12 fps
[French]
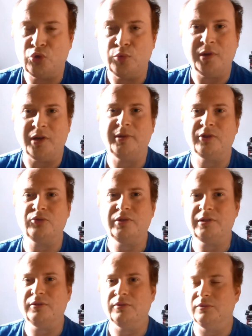super bien
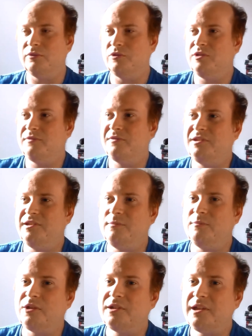joué de Jeffrey
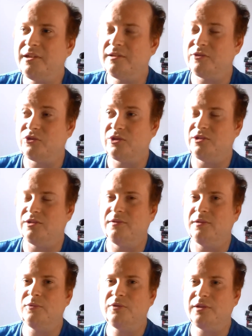Dean Morgan
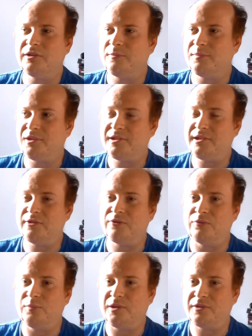j'ai vraiment apprécié
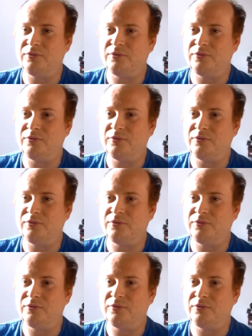ce